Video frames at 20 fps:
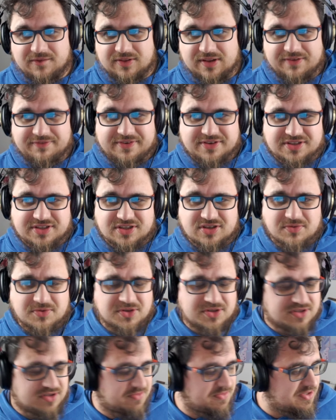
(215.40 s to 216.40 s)
najważniejszą
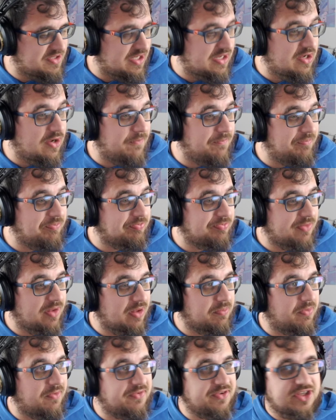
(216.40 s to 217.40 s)
różnicą jest taką,
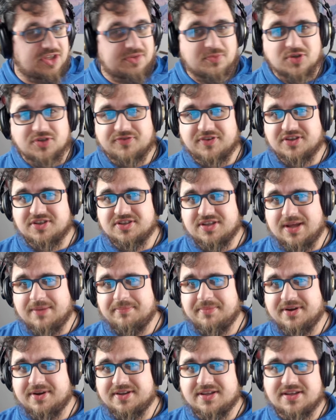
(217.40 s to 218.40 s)
powinniśmy używać
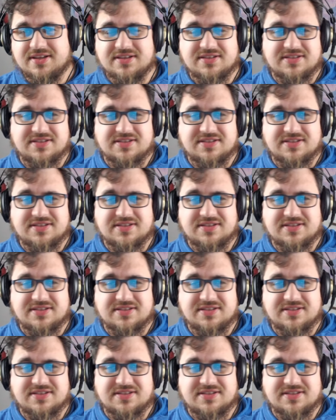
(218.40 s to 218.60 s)
number